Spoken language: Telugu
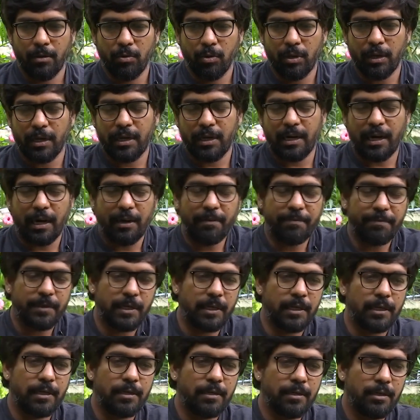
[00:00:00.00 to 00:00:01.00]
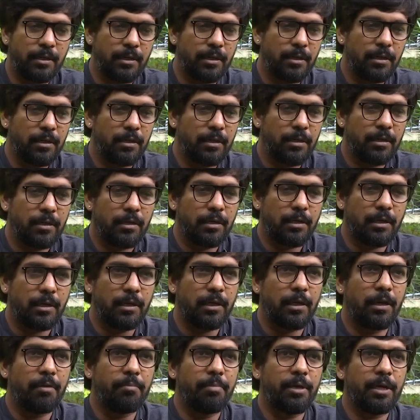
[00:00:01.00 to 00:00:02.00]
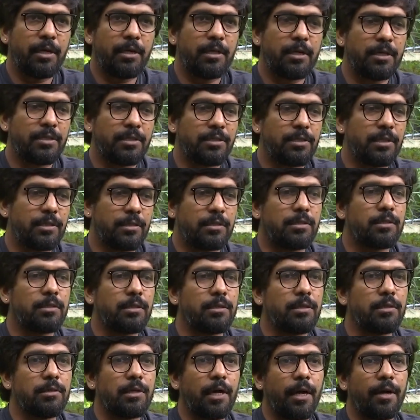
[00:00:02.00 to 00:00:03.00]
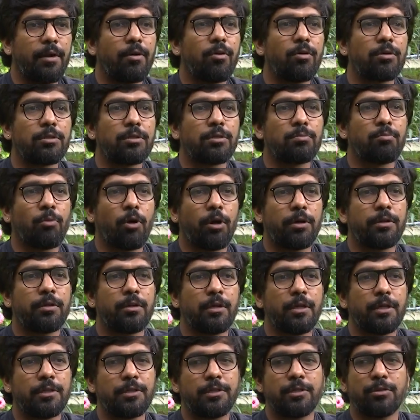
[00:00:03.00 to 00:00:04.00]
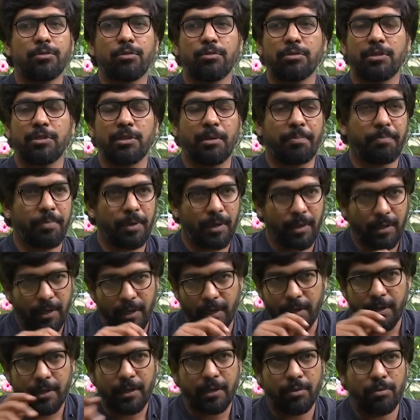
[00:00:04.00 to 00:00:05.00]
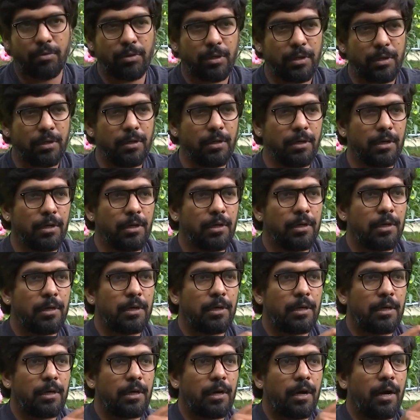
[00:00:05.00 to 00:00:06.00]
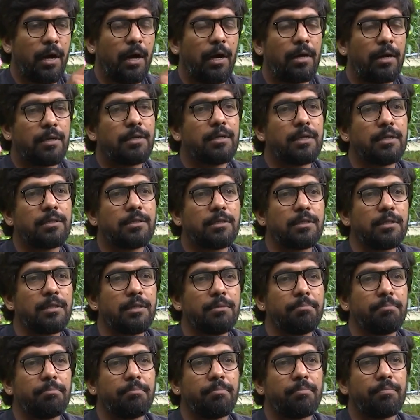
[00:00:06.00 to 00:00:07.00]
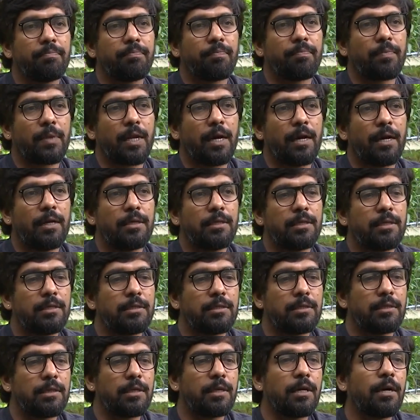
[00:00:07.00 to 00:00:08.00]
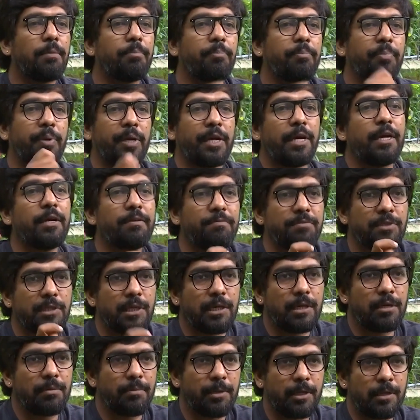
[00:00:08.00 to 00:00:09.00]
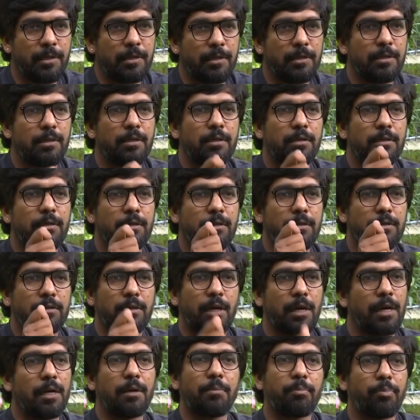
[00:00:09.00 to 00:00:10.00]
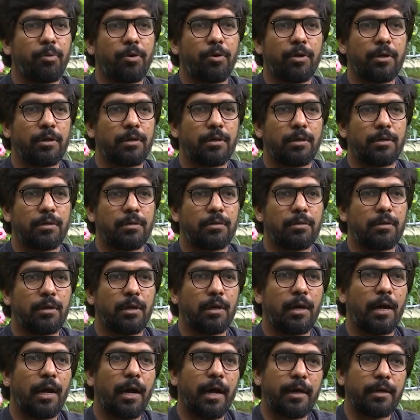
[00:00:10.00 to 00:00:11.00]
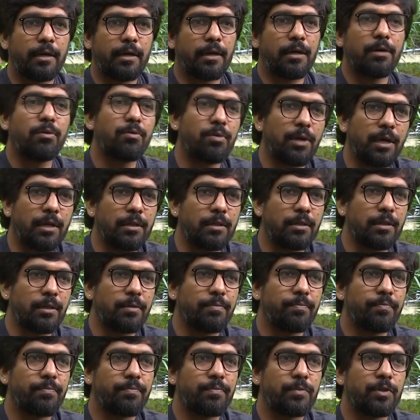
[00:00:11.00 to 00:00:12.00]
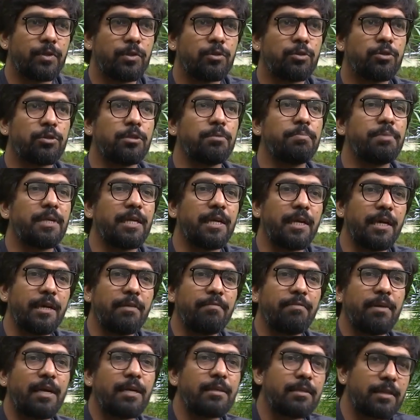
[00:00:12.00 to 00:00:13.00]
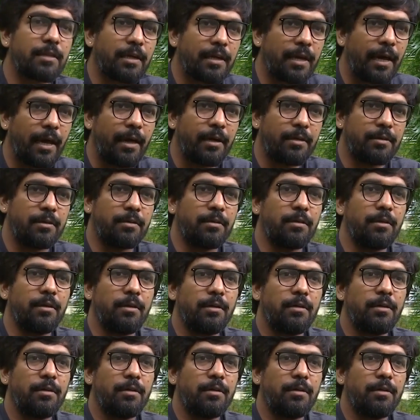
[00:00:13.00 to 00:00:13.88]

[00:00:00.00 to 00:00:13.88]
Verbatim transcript: ఒక క్రాఫ్ట్గా డబ్బింగ్ అంటే జస్ట్ డైలాగ్స్ మాడ్యులేషన్తో చెప్పడం కంటే కూడా ఆర్టిస్ట్ని ఆర్టిస్టిక్గా బిహేవ్ చేయడం అనేది చాలా ఇంపార్టెంట్ యాక్టింగ్ కూడా అంతే యూ షుడ్ బిహేవ్ లైక్ ద క్యారెక్టర్